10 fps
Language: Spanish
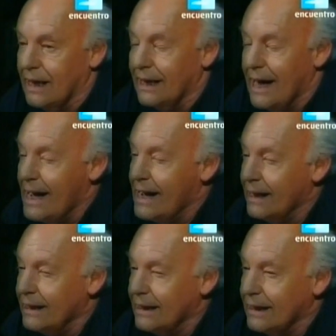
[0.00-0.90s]

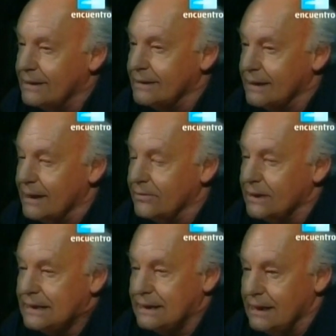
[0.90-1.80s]
larga
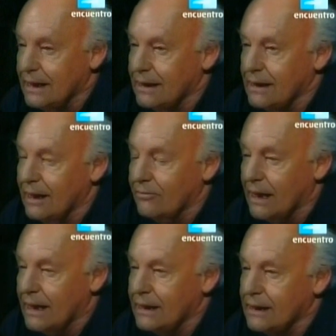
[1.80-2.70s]
travesía de la
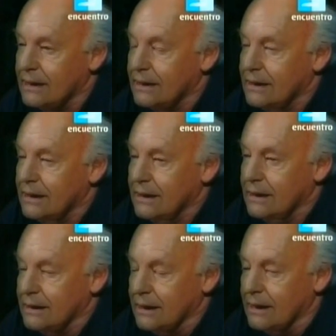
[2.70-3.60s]
mar
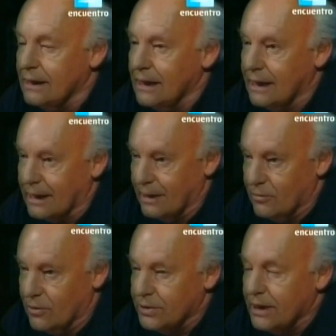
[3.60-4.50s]
desde la
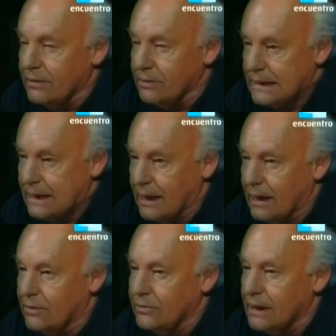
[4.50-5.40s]
remota
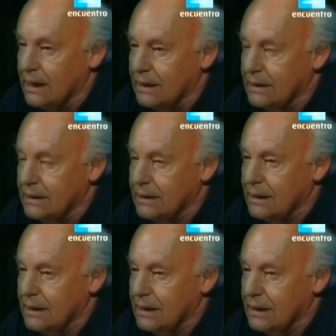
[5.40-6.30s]
Besarabia.
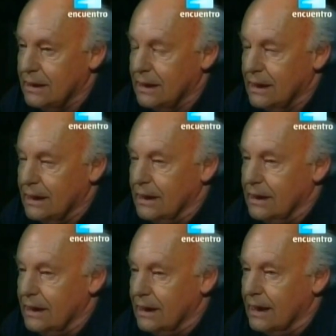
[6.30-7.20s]

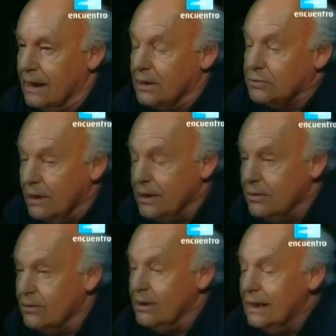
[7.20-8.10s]
Y en el
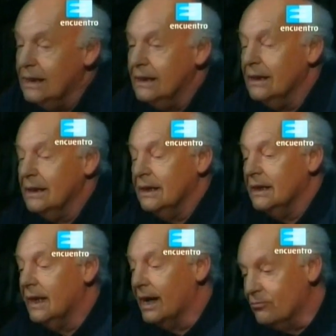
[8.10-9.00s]
sueño,
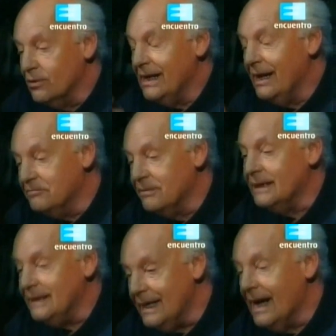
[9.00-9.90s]
la abuela
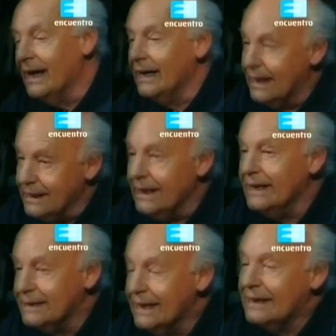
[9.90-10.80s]
pedía a la
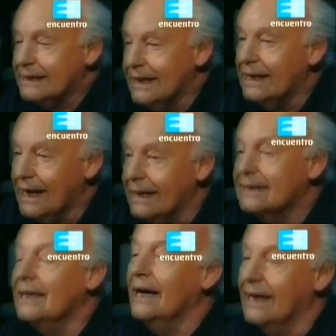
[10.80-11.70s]
nieta que la
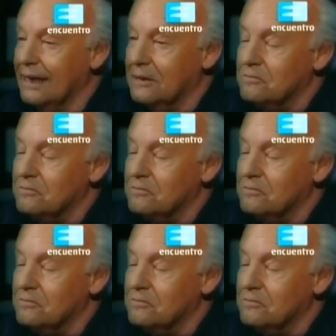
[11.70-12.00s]
alzara